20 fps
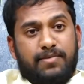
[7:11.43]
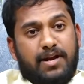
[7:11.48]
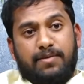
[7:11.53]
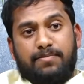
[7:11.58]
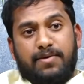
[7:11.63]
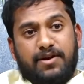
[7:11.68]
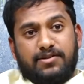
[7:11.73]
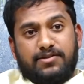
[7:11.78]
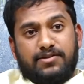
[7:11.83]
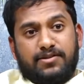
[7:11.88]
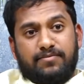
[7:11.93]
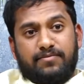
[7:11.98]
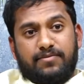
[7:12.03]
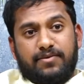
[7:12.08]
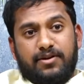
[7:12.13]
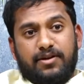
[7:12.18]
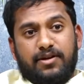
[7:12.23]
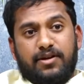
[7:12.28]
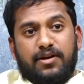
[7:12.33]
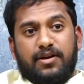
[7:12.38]
బలపరుస్తాం
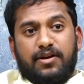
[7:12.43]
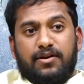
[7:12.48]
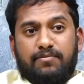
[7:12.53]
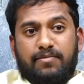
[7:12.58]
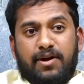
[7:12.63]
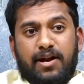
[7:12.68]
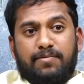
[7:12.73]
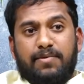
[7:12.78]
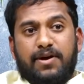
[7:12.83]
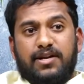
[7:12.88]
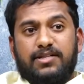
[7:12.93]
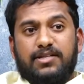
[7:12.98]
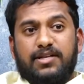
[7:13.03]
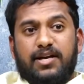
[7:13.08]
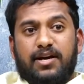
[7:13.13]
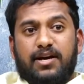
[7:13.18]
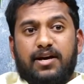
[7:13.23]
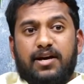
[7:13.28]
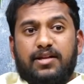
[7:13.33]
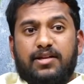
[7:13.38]

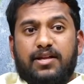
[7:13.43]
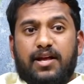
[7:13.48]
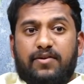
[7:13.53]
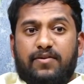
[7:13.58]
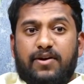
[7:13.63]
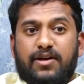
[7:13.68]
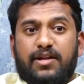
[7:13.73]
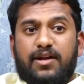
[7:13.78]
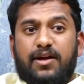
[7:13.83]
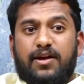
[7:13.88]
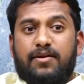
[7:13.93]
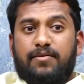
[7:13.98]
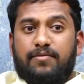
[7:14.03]
బలపరిచినాక తర్వాత